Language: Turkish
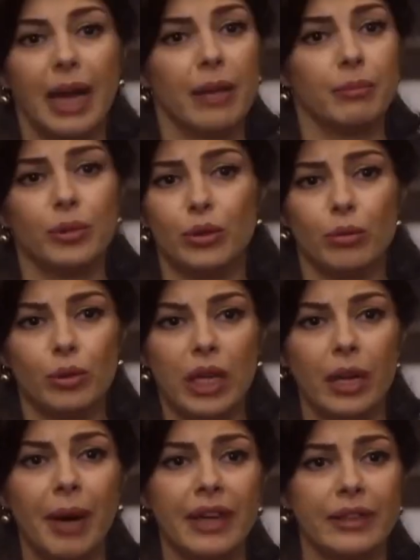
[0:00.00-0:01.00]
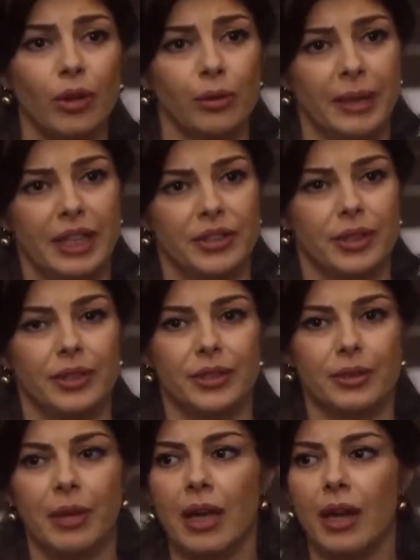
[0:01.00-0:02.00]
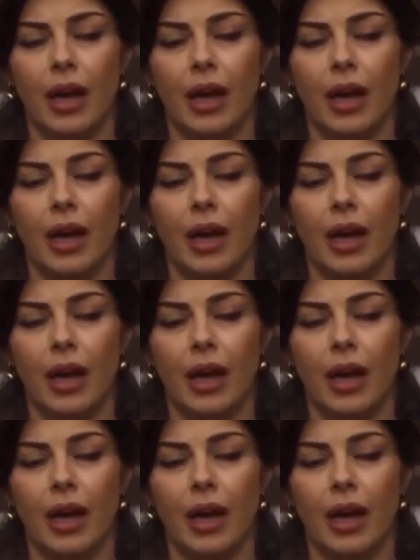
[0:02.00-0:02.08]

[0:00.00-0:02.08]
Ben bütün bunlara mani olmaya çalıştım.